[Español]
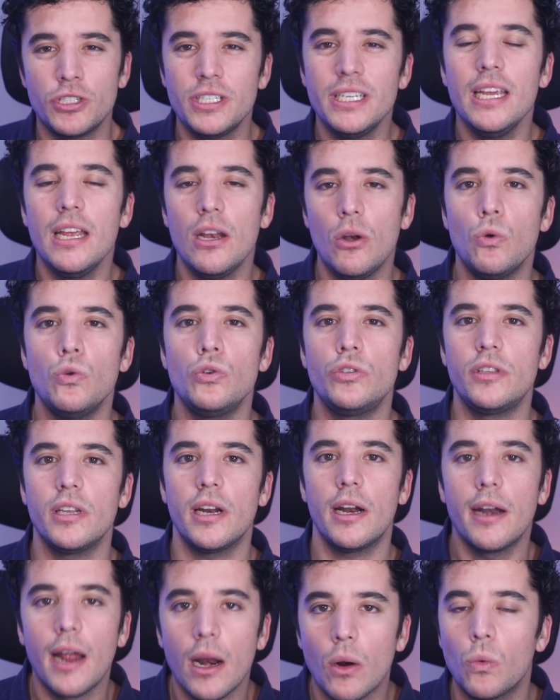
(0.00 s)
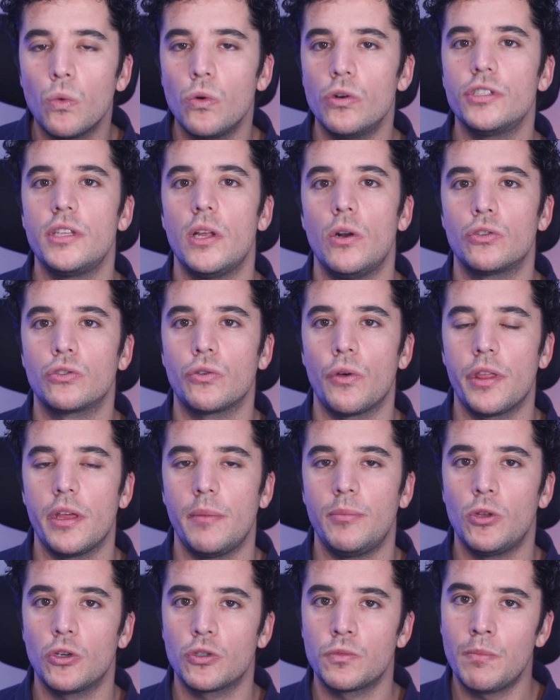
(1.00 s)
sí ilustran algunos de los
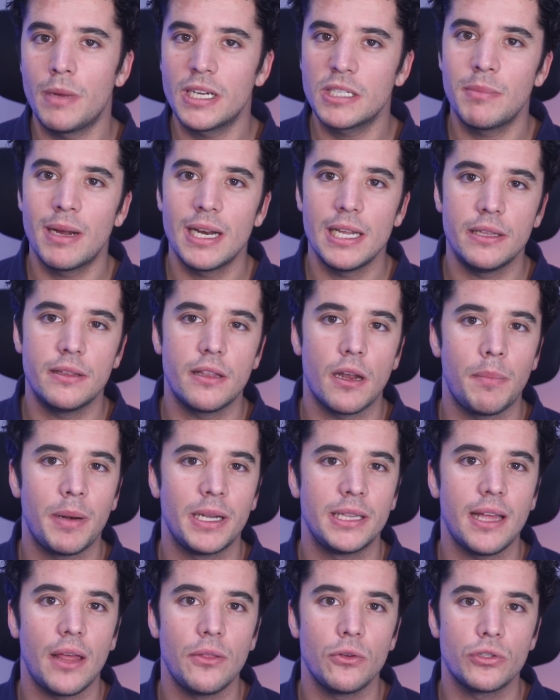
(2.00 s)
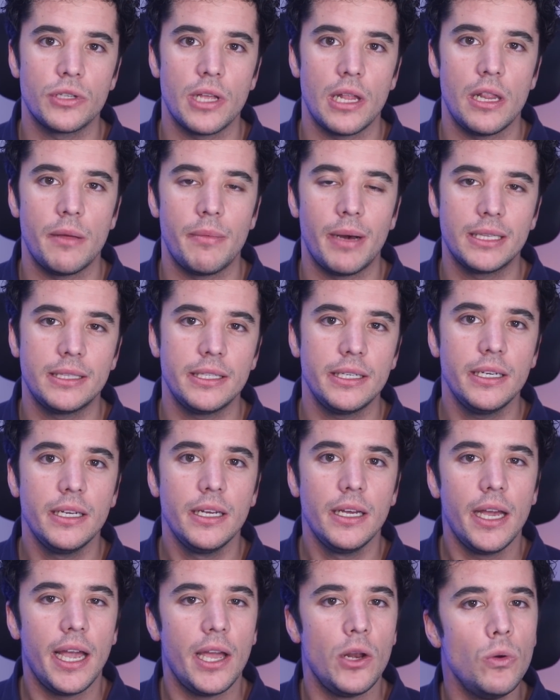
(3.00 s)
conceptos más malinterpretados del debate
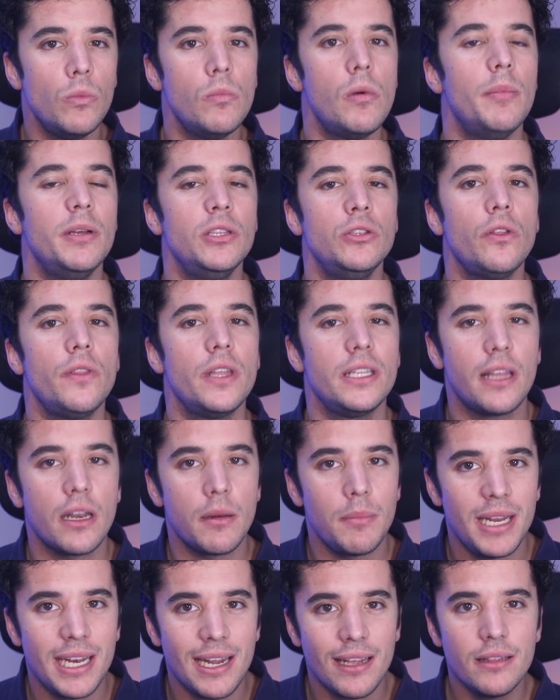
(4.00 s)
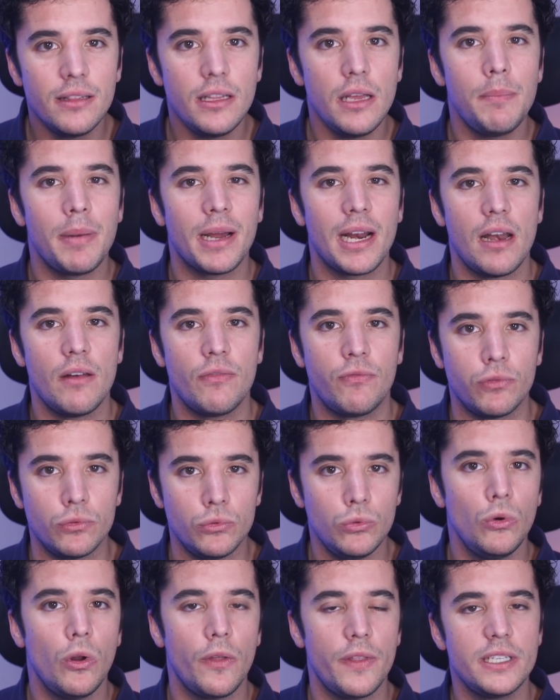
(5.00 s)
en un momento determinante para el
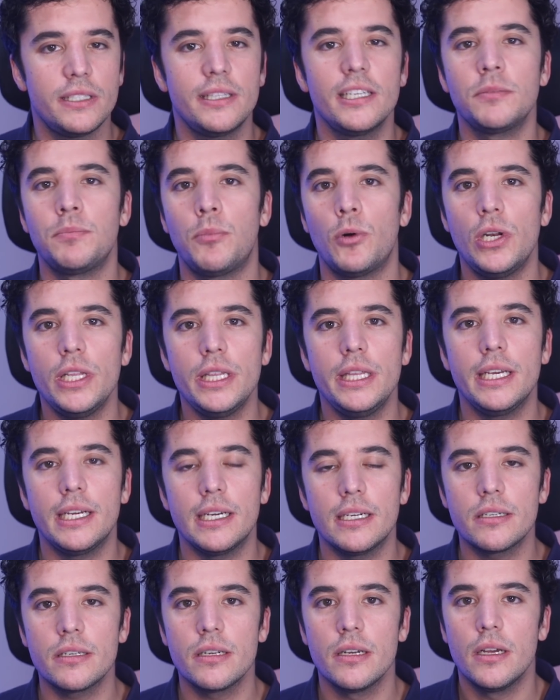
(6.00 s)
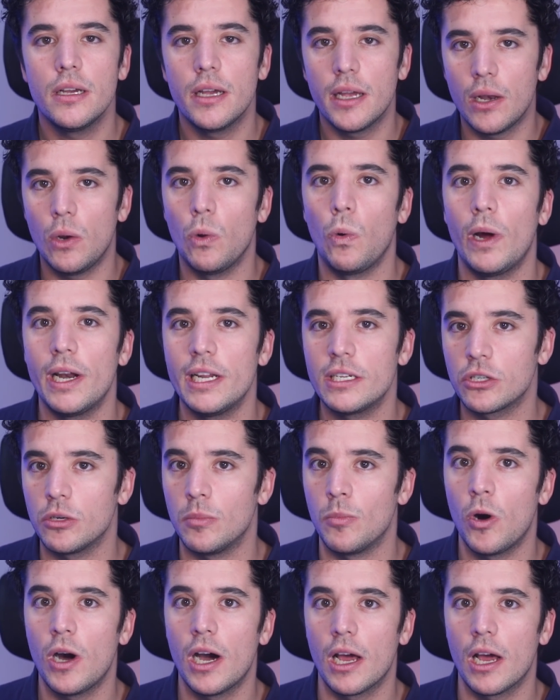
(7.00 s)
futuro de estas políticas en lugares como